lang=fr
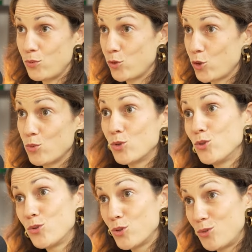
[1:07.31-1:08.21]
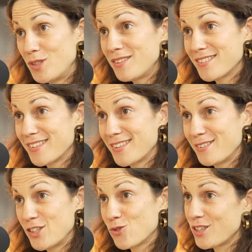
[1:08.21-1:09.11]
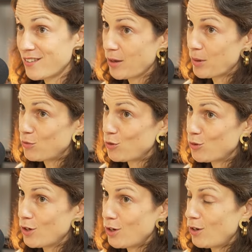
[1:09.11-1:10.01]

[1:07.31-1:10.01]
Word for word: donc euh, beaucoup de couteaux suisses, euh, des gens qui étaient capables de,